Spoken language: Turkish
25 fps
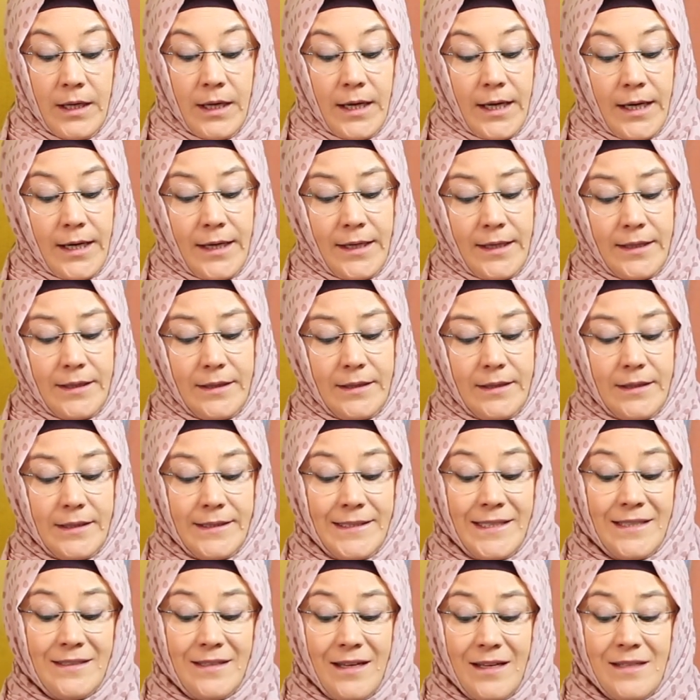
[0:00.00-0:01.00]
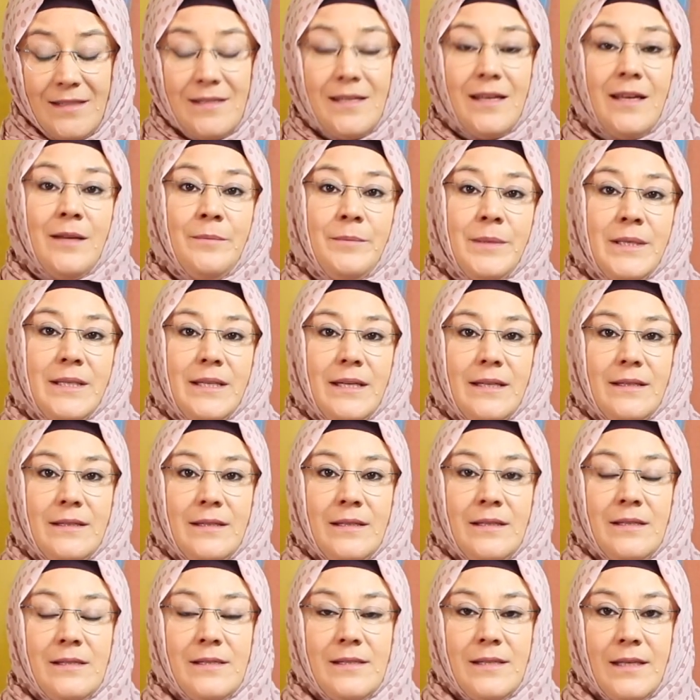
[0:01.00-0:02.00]
Aa neden zahmet
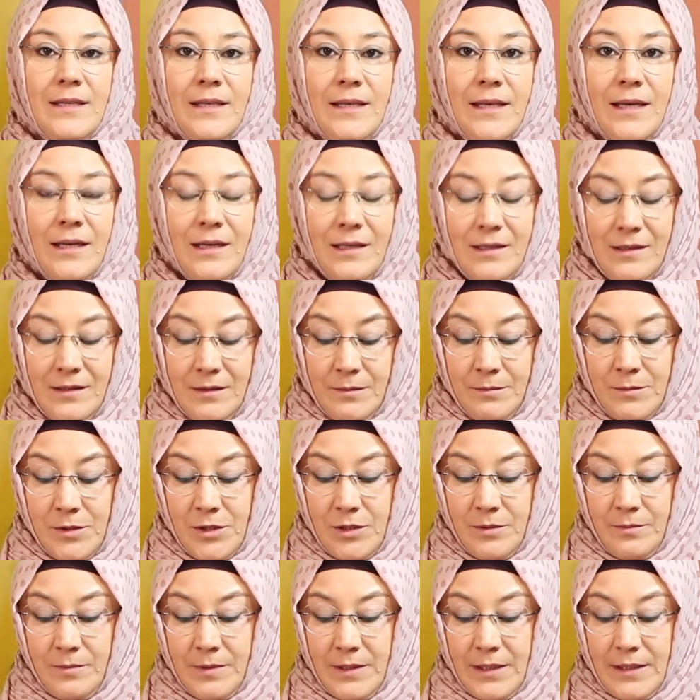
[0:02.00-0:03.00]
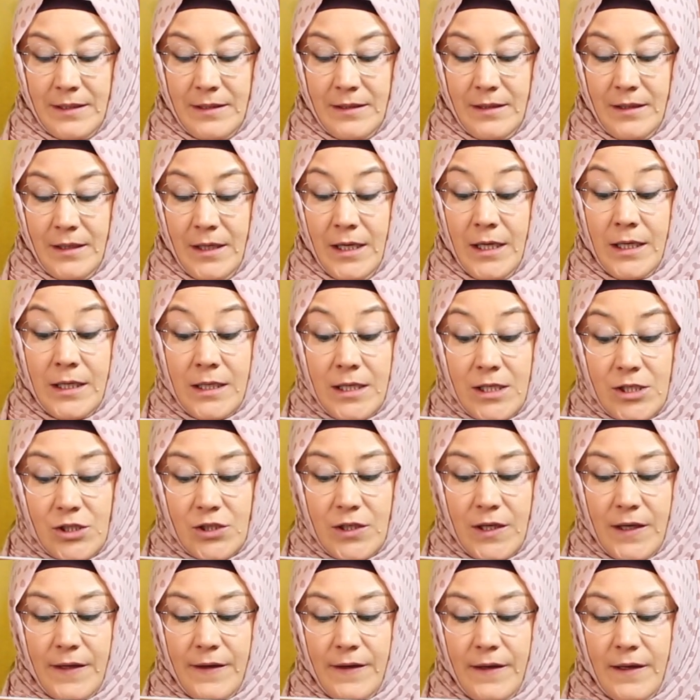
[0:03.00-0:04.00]
ettiniz Zeki Hanımcığım dedi. Hiç
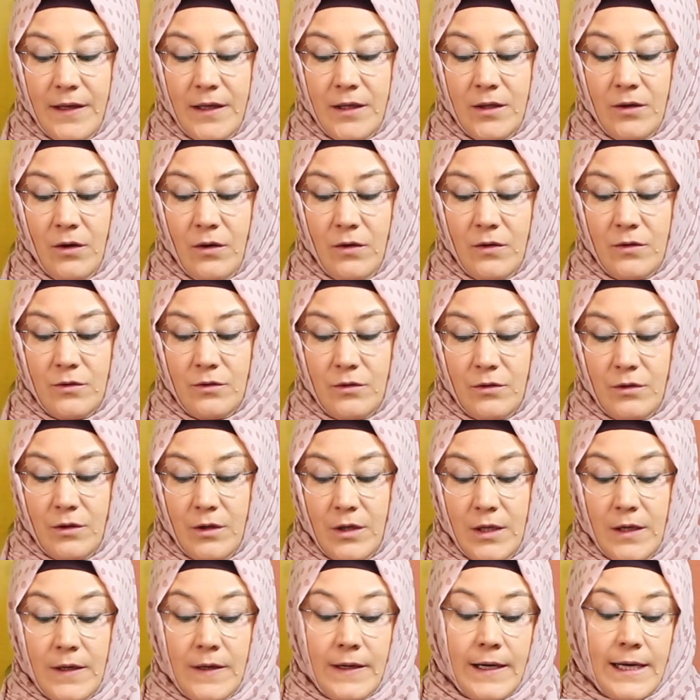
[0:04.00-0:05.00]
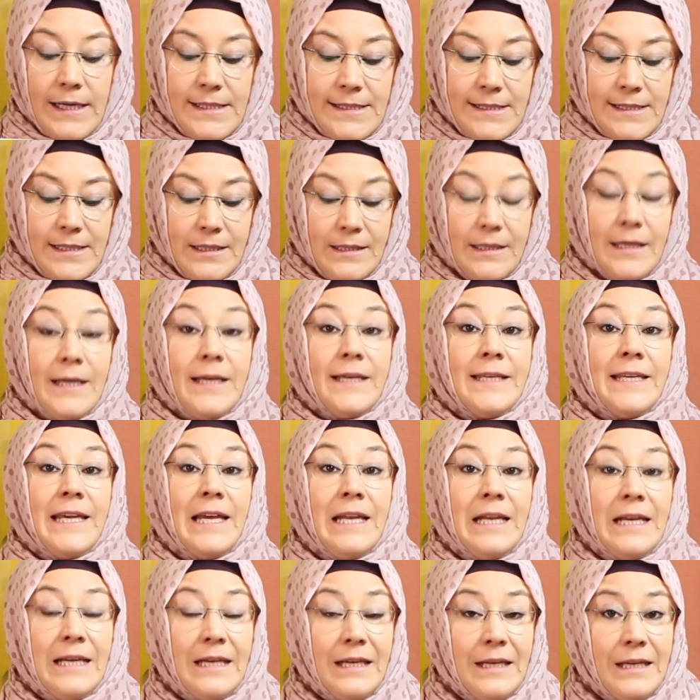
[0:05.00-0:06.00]
gereği yoktu. Asıl
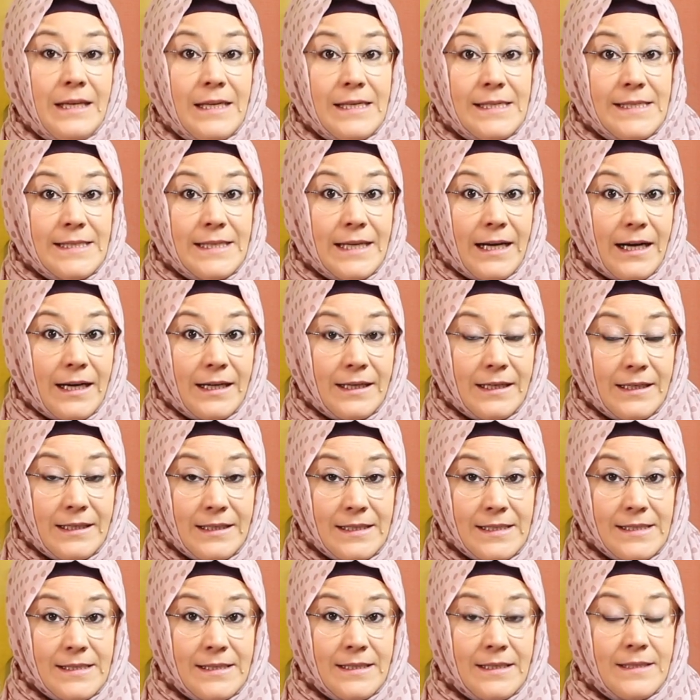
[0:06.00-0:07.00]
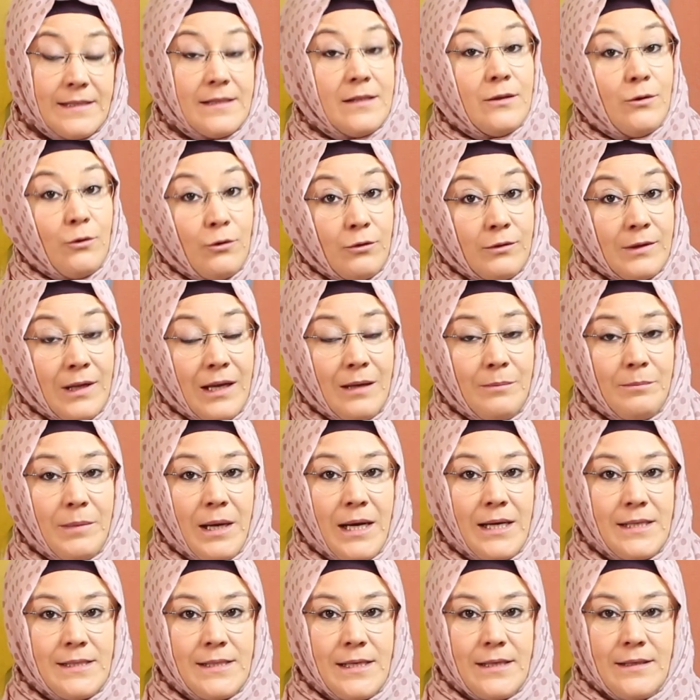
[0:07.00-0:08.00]
gelininizle aranız nasıl ondan
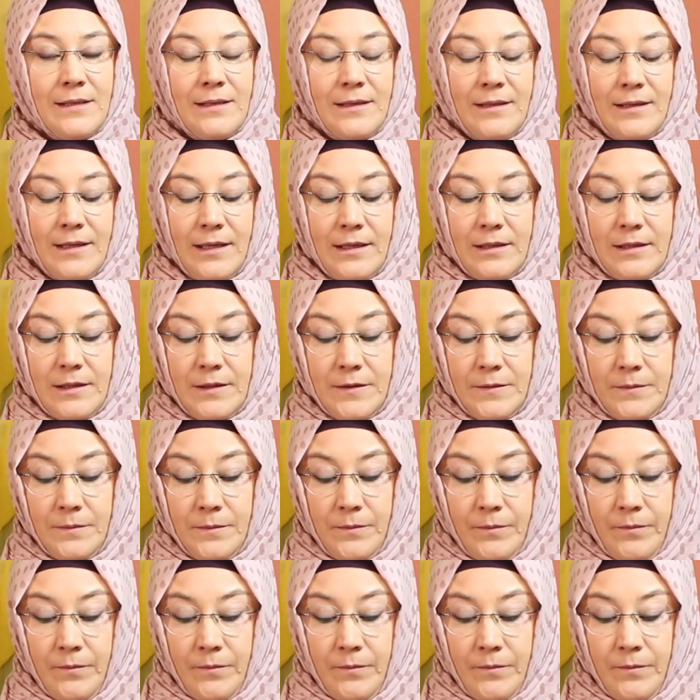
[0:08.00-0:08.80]
bahsedin dedi.